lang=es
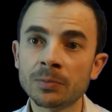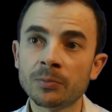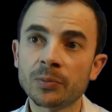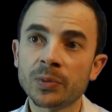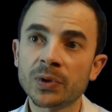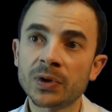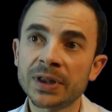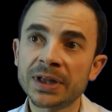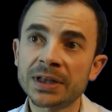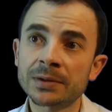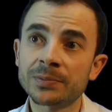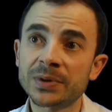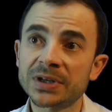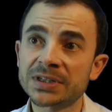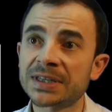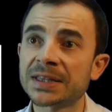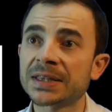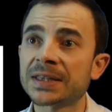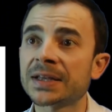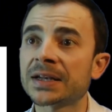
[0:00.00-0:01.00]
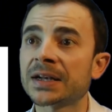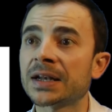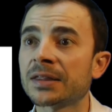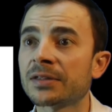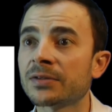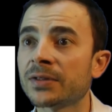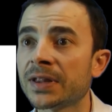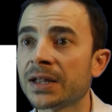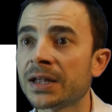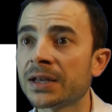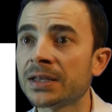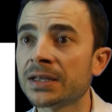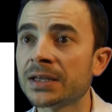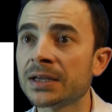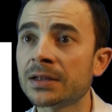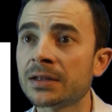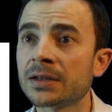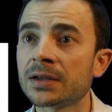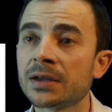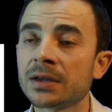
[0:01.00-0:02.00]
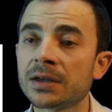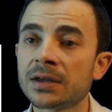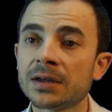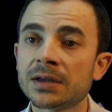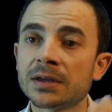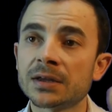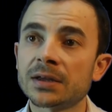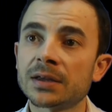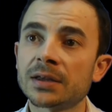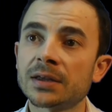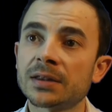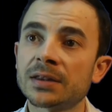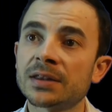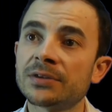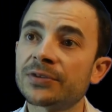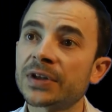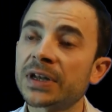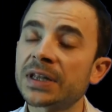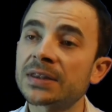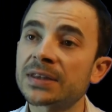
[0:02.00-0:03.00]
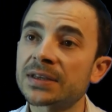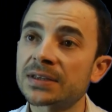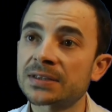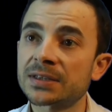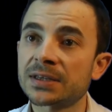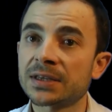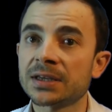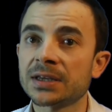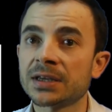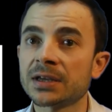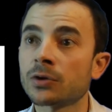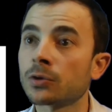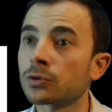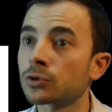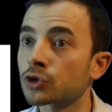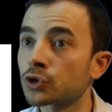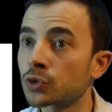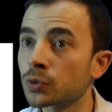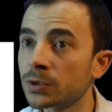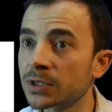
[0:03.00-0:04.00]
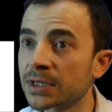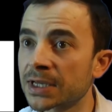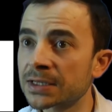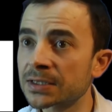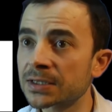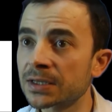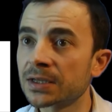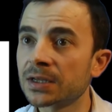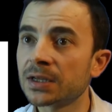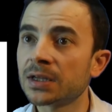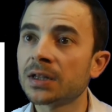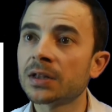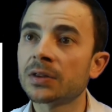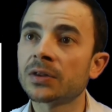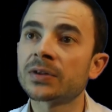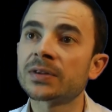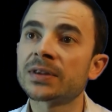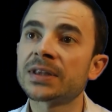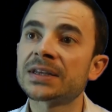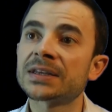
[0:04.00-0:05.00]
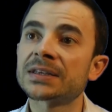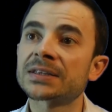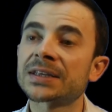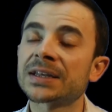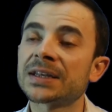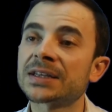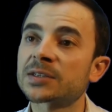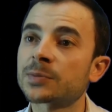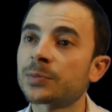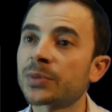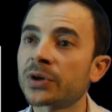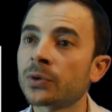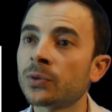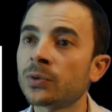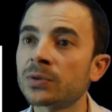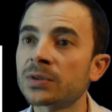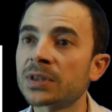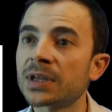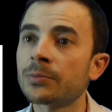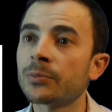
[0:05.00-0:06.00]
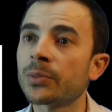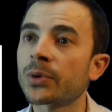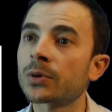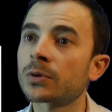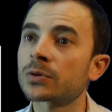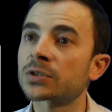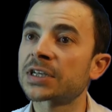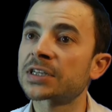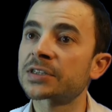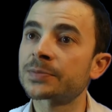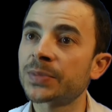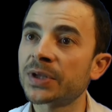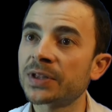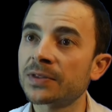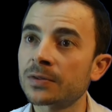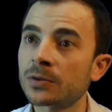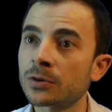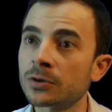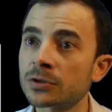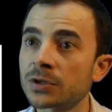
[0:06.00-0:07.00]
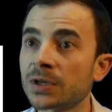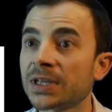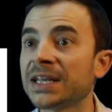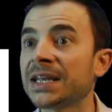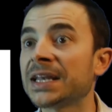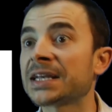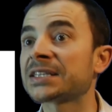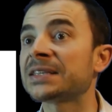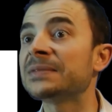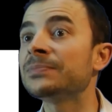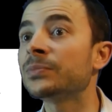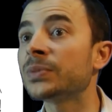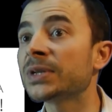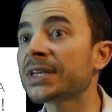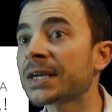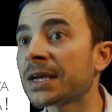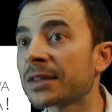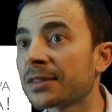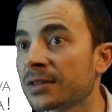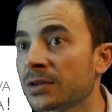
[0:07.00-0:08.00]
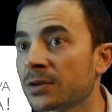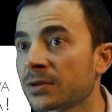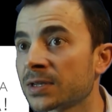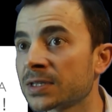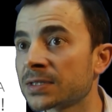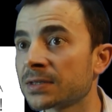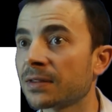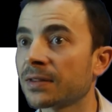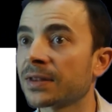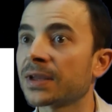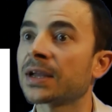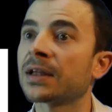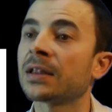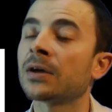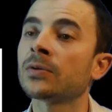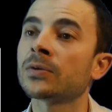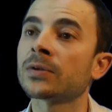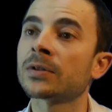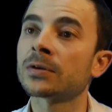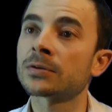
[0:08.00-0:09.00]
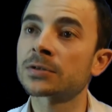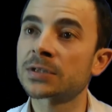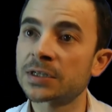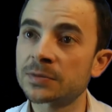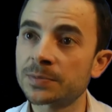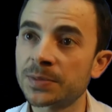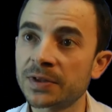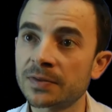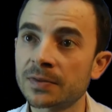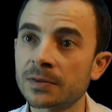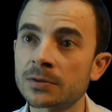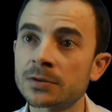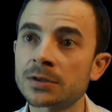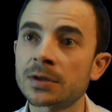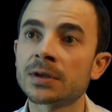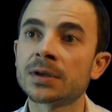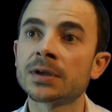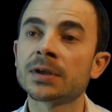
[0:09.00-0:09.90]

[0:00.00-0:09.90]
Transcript: poder presentar a la ciudadanía diferentes eh, consultas donde se les pregunta por los aspectos y las implicaciones de cada uno de los aspectos